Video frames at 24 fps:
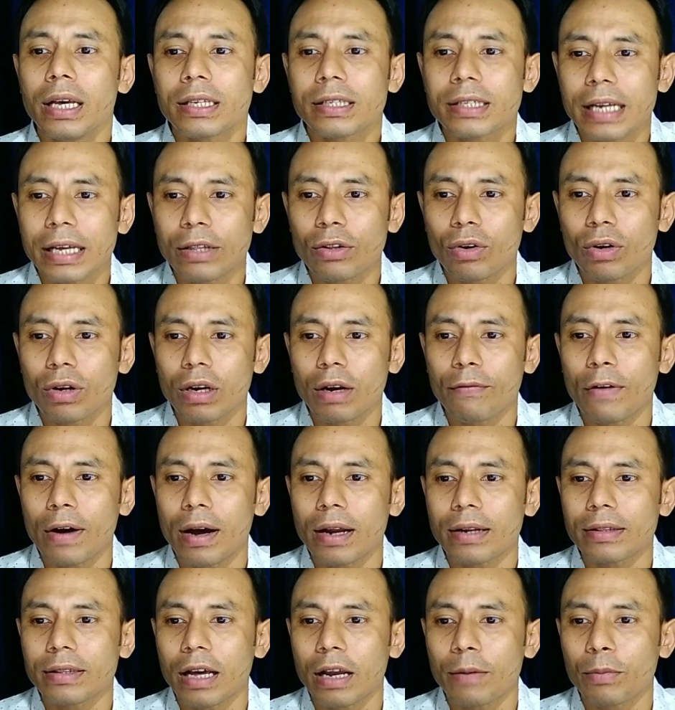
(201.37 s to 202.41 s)

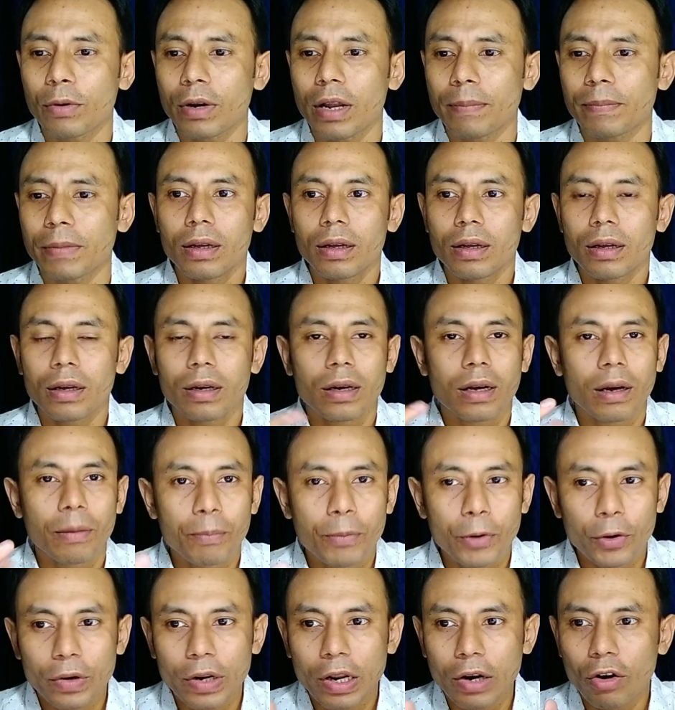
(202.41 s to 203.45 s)
স্টেনোগ্রাফার তারপরে আপনার
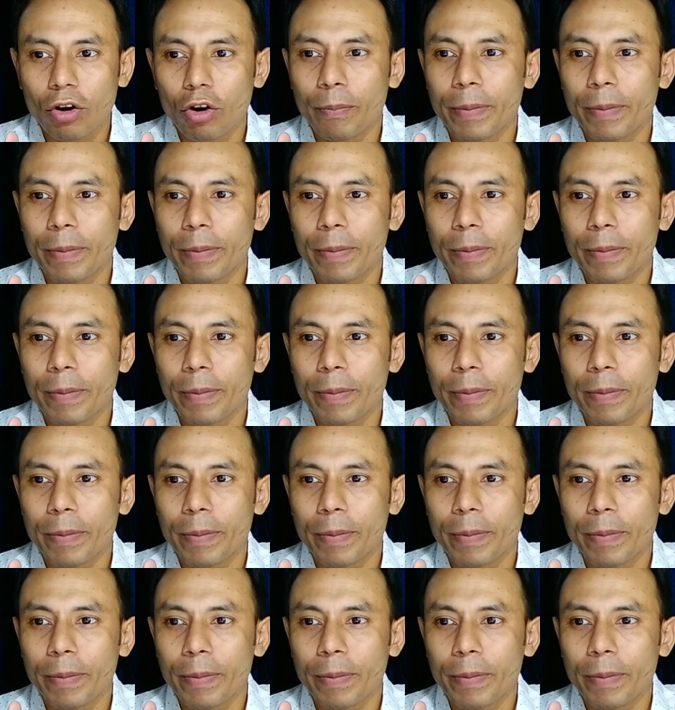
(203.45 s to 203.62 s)
কম্পিউটার